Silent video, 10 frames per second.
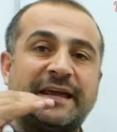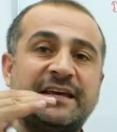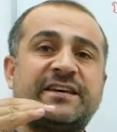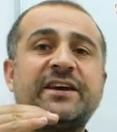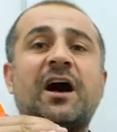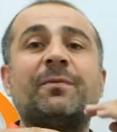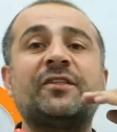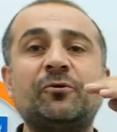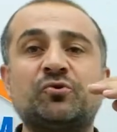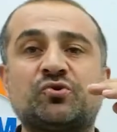2'yi
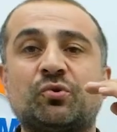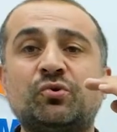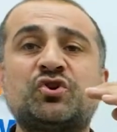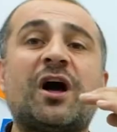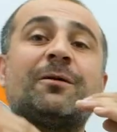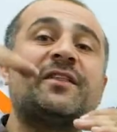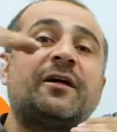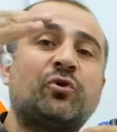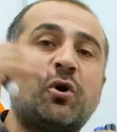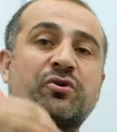almadan 3'ü, 3'ü
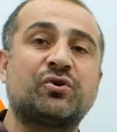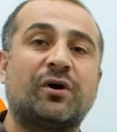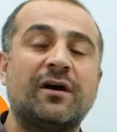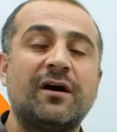almadan 4'ü